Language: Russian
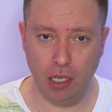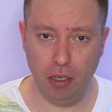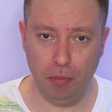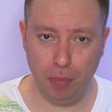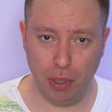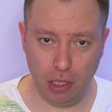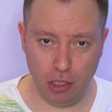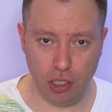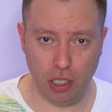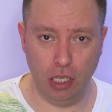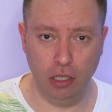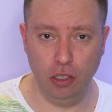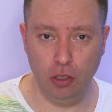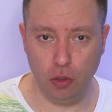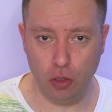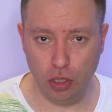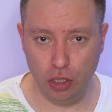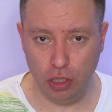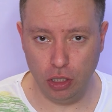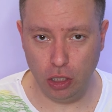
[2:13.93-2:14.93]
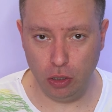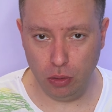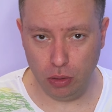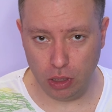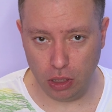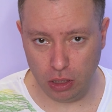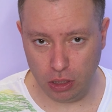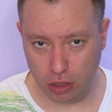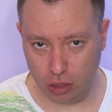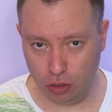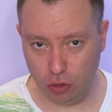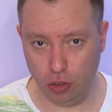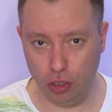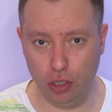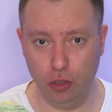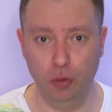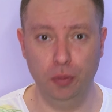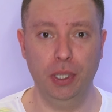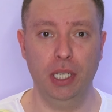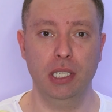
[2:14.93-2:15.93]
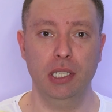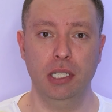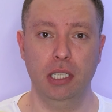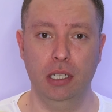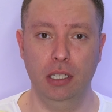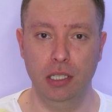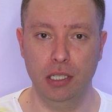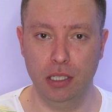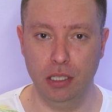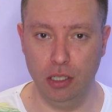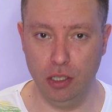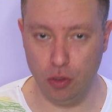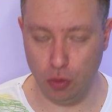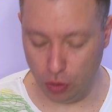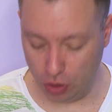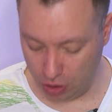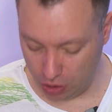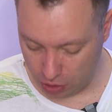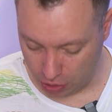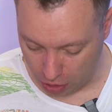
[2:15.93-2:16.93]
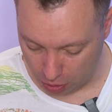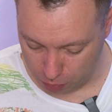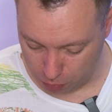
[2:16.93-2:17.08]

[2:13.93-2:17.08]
А, палочки они тоже не дают. Это то, что у меня осталось э, с других